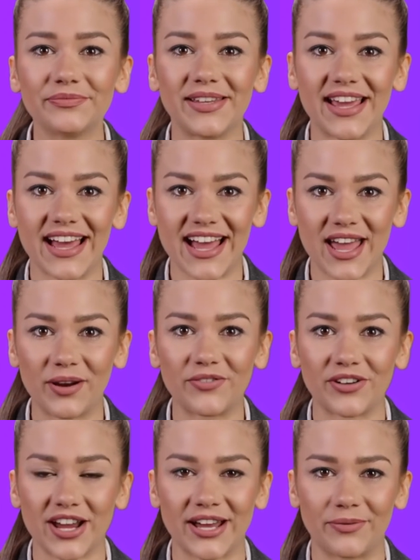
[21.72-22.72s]
Ihre
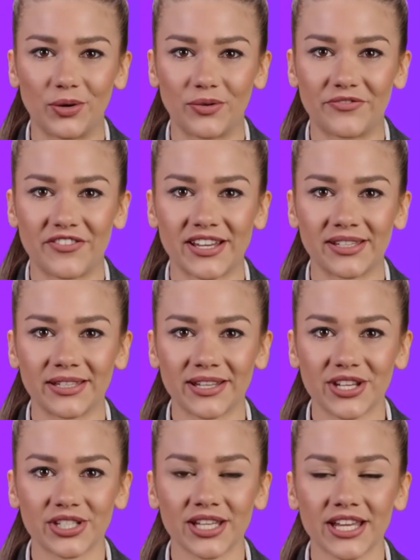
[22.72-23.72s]
Aufgaben umfassen
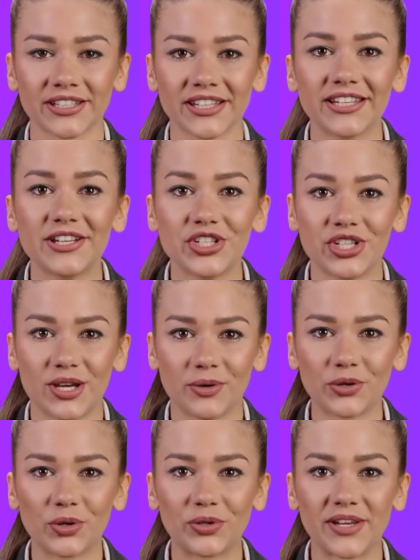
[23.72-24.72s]
das strategische
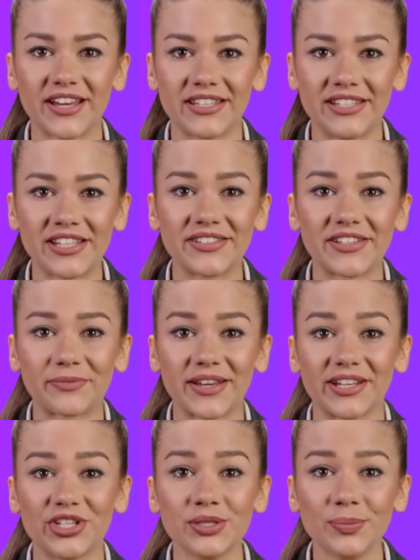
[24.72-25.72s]
und operative
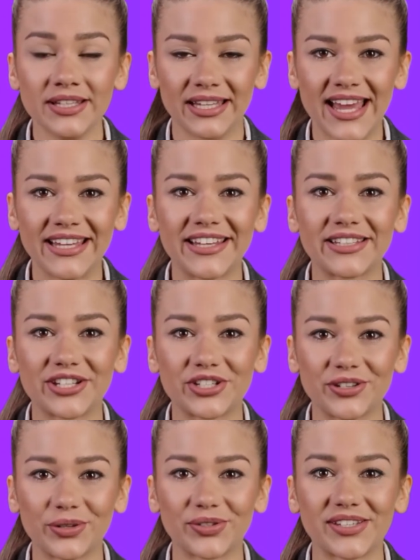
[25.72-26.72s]
Management aller
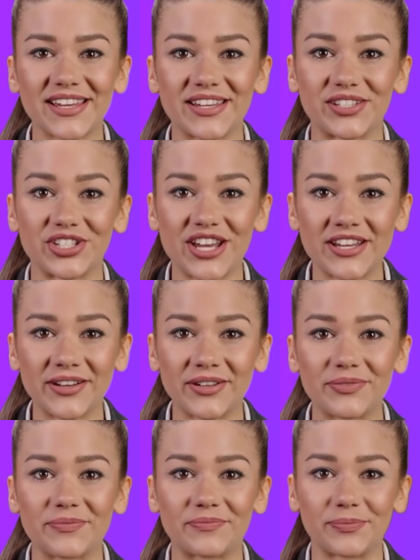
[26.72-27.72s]
Digital Sales
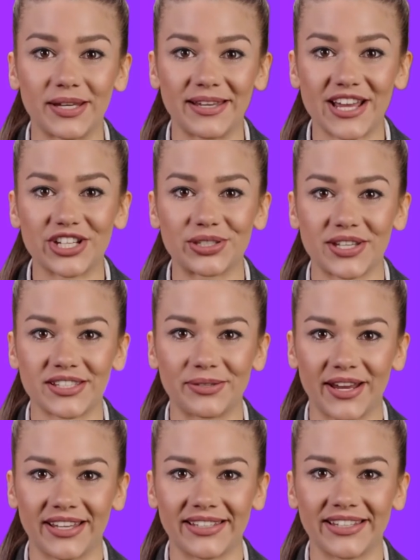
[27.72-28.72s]
Channel, wie
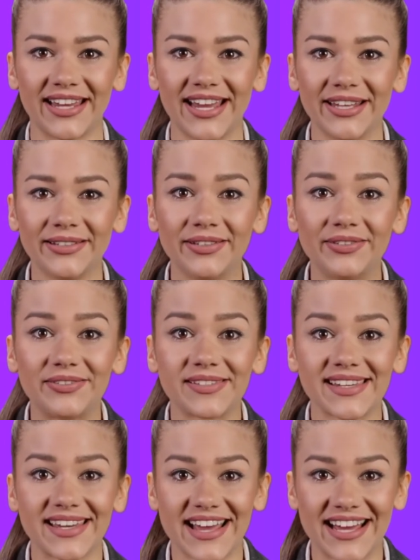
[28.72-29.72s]
beispielsweise der App,
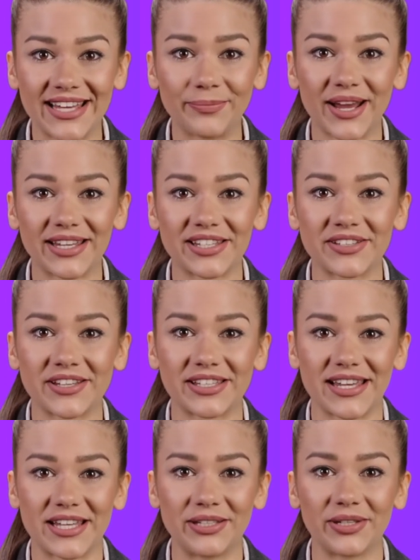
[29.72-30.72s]

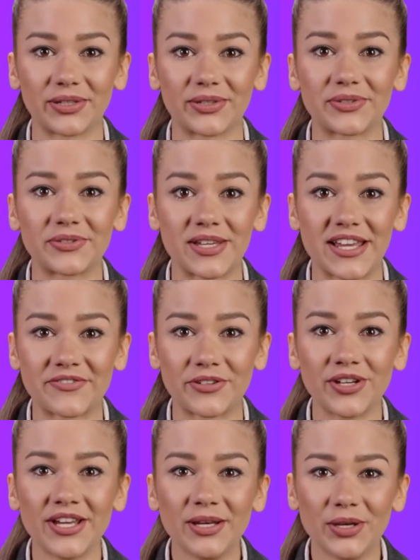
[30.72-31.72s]
CRM-Aktivitäten,
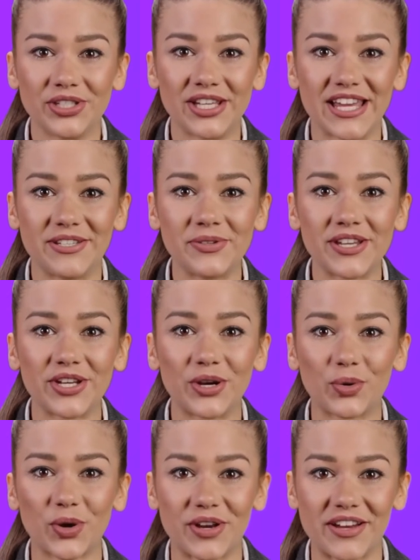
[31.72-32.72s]
Delivery und die
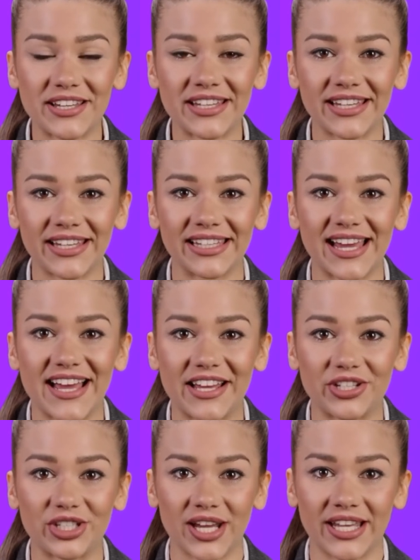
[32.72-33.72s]
Entwicklung eurer
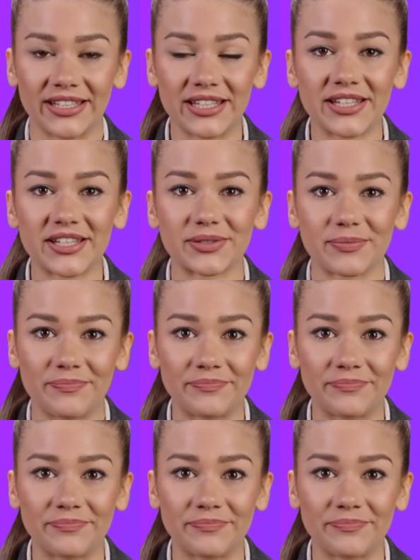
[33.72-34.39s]
digitalen Strategie.